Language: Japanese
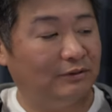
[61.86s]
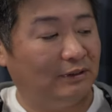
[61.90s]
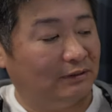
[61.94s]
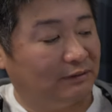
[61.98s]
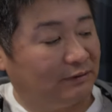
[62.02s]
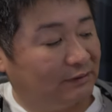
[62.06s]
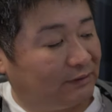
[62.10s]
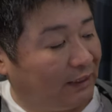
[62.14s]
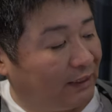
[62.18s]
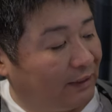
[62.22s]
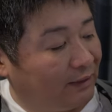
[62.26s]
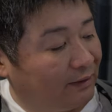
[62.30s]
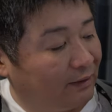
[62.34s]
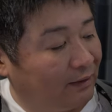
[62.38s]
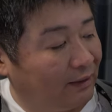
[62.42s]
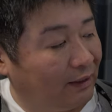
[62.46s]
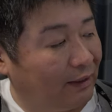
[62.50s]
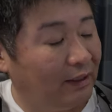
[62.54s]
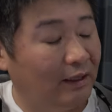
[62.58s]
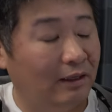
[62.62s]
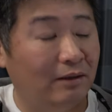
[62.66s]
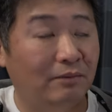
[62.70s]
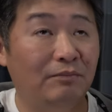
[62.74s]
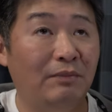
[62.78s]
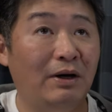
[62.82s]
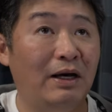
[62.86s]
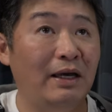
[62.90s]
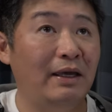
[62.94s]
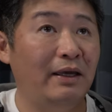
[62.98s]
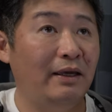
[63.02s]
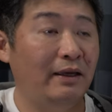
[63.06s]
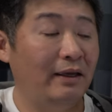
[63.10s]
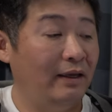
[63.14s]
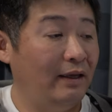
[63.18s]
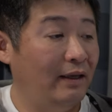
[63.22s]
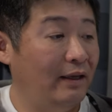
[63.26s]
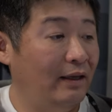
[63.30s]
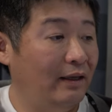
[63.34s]
ってやつね、えー、
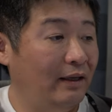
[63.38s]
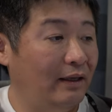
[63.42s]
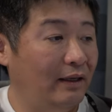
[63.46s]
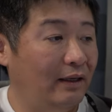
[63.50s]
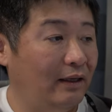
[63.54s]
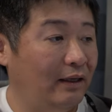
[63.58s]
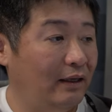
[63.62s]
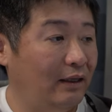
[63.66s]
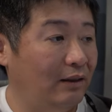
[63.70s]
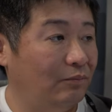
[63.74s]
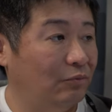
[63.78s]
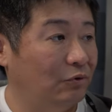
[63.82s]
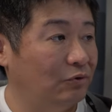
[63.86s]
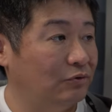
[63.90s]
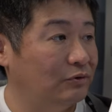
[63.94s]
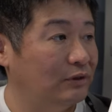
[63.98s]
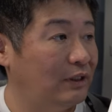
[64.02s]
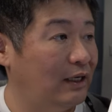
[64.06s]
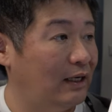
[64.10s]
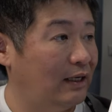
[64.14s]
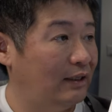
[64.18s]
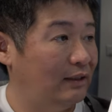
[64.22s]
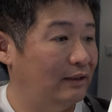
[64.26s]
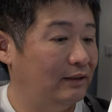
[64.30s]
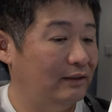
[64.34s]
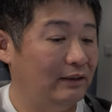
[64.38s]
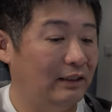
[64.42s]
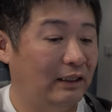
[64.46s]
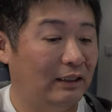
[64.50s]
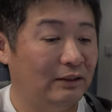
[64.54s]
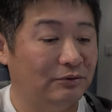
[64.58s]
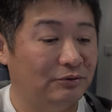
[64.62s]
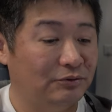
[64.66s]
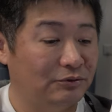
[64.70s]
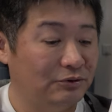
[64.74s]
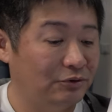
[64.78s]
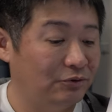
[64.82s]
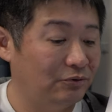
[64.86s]
前、えー、僕があ
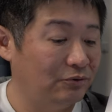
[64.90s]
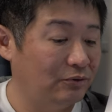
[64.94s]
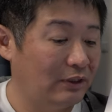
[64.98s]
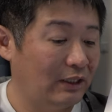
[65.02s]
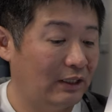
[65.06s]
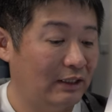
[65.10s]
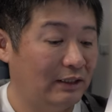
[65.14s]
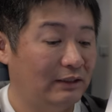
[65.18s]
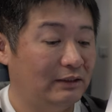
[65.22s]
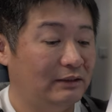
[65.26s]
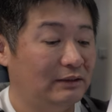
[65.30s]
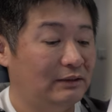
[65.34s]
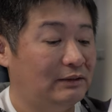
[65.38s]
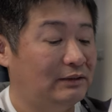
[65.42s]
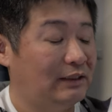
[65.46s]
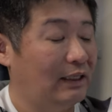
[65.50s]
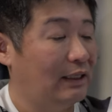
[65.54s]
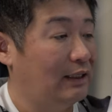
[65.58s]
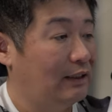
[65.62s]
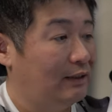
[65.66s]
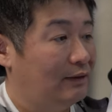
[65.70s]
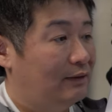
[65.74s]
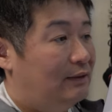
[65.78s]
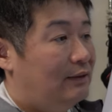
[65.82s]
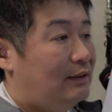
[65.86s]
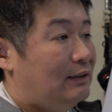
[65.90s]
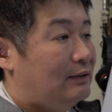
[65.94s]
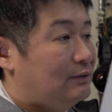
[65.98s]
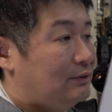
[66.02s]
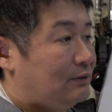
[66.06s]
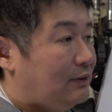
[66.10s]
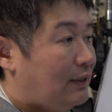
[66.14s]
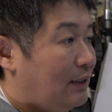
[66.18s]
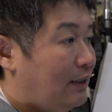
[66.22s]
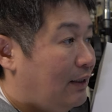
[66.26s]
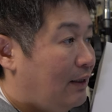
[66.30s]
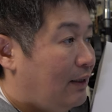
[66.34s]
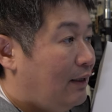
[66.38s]
の紹介したやつ
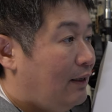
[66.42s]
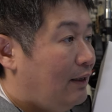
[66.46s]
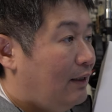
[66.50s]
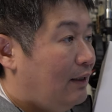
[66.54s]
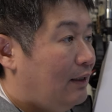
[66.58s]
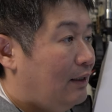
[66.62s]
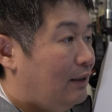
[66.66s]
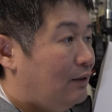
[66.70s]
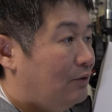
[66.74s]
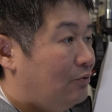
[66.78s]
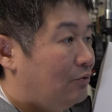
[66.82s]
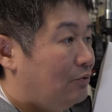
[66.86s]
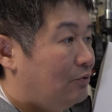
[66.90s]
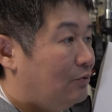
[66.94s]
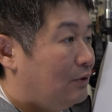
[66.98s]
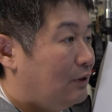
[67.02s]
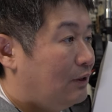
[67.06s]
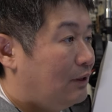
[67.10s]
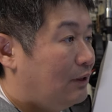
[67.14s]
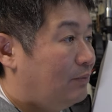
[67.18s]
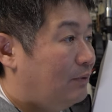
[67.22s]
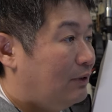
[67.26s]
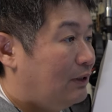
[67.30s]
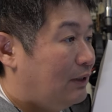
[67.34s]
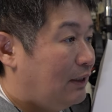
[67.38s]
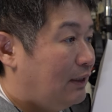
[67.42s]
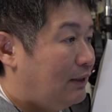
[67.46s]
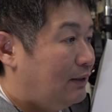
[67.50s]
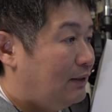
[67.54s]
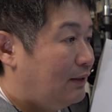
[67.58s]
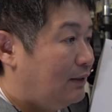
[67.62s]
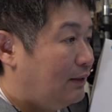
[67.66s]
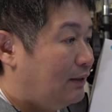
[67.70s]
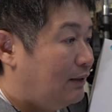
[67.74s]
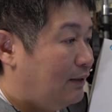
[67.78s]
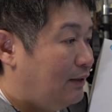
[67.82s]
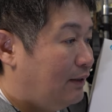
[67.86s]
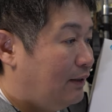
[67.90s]
ね、えっ、ー、と、型番のやった
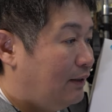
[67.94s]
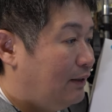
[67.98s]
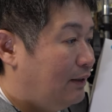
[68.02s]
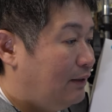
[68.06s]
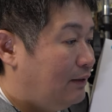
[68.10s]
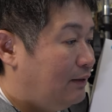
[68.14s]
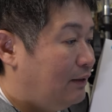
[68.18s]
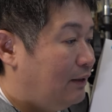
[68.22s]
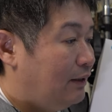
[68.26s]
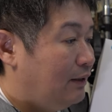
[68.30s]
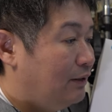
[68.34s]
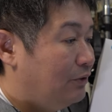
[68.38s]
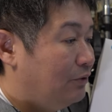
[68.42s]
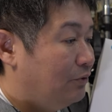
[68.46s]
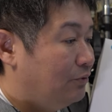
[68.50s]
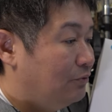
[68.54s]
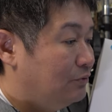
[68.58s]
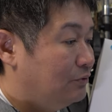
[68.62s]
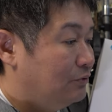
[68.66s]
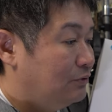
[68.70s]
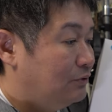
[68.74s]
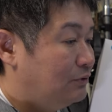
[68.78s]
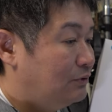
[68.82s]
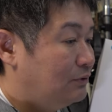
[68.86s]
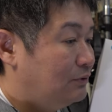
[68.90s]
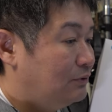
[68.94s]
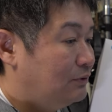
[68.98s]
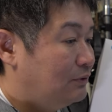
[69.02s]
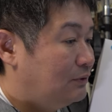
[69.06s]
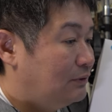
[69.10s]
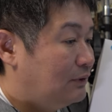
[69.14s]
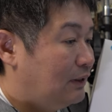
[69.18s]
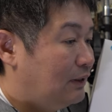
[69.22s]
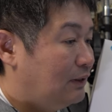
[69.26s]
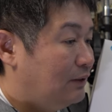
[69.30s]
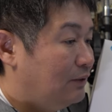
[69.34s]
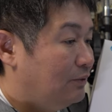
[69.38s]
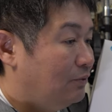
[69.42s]
かな、
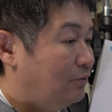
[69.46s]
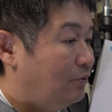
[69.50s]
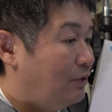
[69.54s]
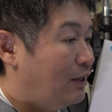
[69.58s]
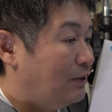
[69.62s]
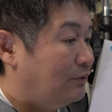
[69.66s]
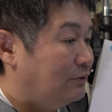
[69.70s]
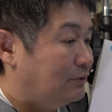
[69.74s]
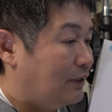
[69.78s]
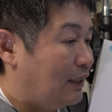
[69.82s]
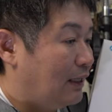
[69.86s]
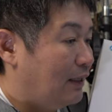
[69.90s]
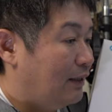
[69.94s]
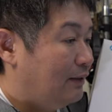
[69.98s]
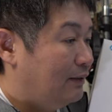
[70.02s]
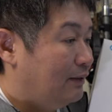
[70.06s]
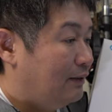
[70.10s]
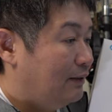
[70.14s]
AK4500 か。